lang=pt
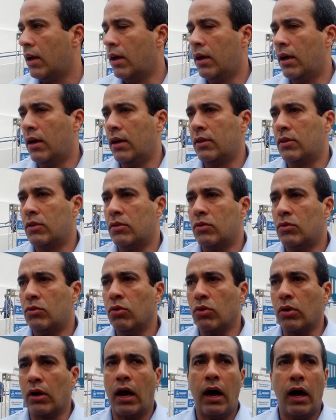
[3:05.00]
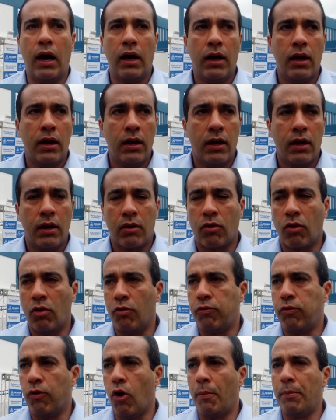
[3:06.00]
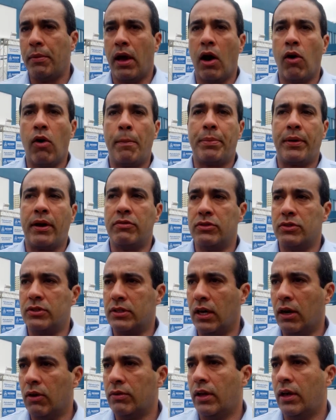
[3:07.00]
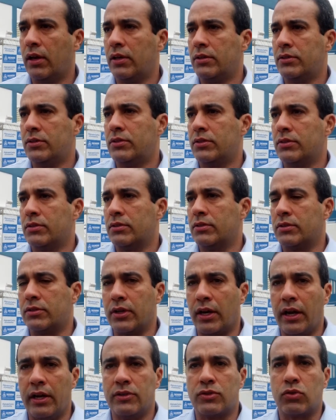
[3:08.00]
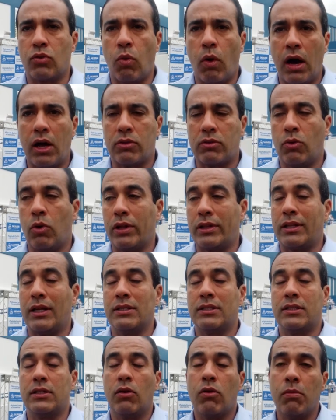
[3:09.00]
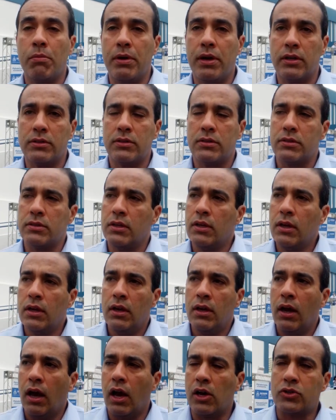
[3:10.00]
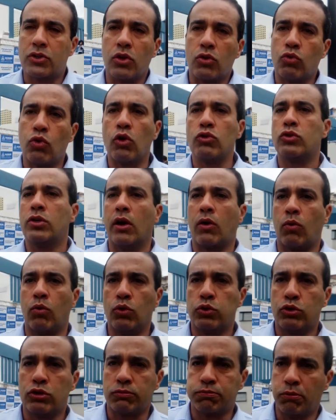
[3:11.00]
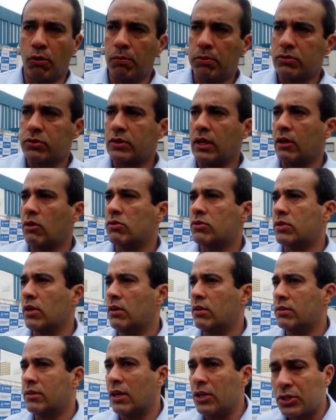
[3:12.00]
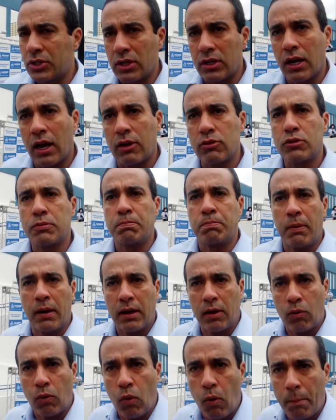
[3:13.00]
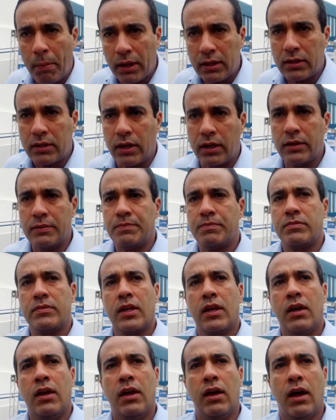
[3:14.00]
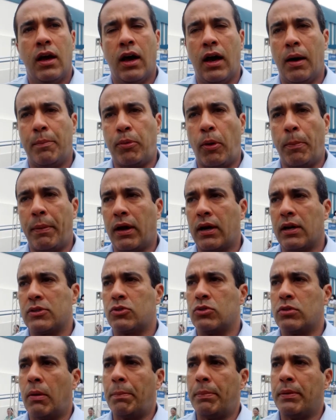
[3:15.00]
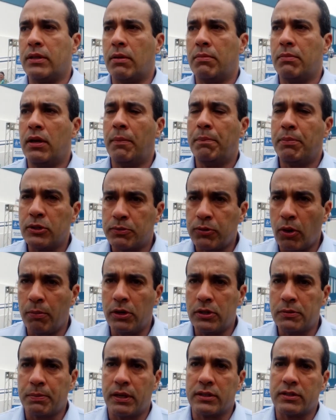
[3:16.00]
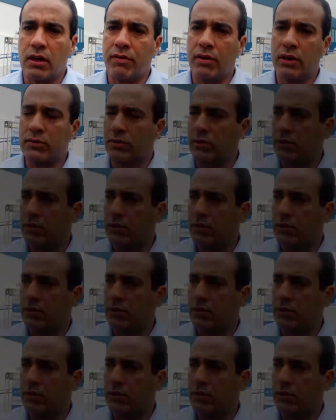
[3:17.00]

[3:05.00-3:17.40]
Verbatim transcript: é, durar conforme há uma previsão né, de três, quatro ou até cinco meses, acho que todos os recursos públicos terão que ser destinados para combater a propagação da pandemia e principalmente preservar